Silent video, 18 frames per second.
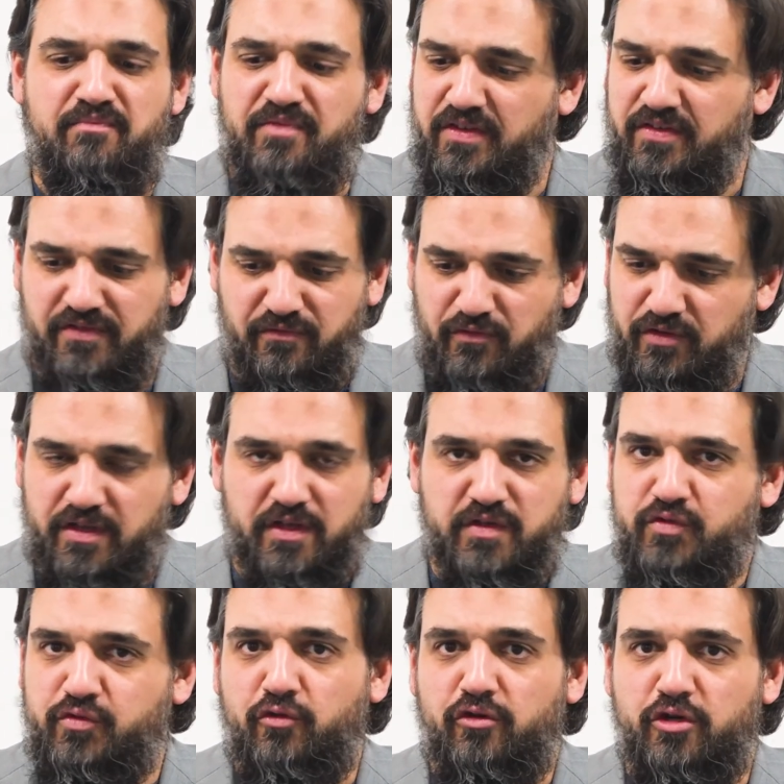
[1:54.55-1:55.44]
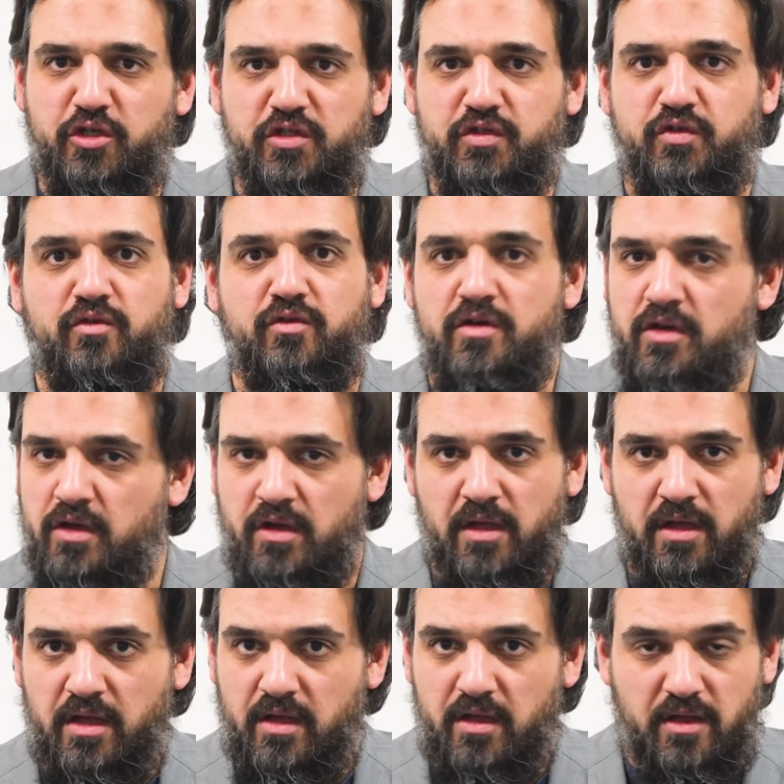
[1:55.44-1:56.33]
Das wird historisch so
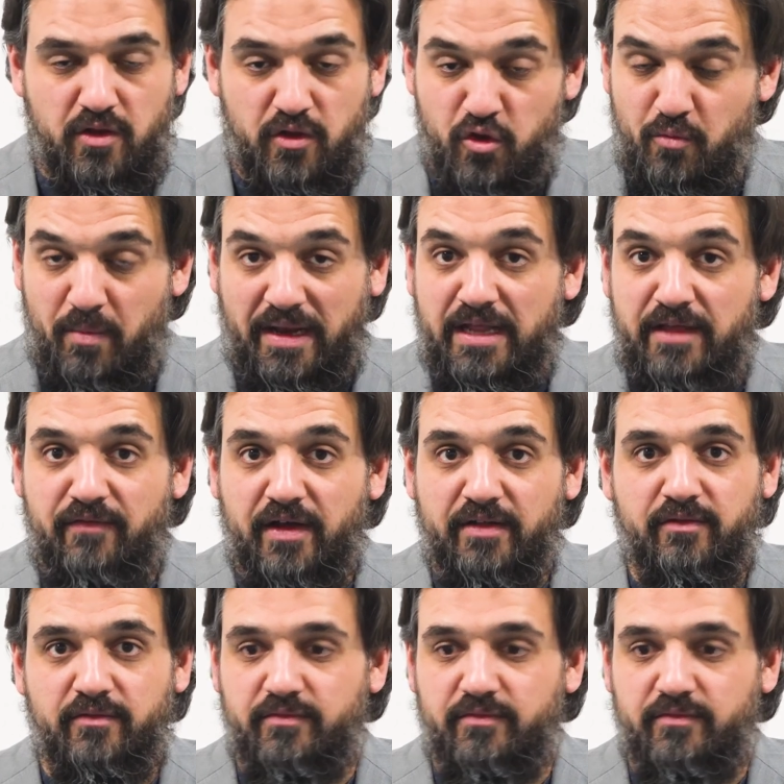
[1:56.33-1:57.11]
überliefert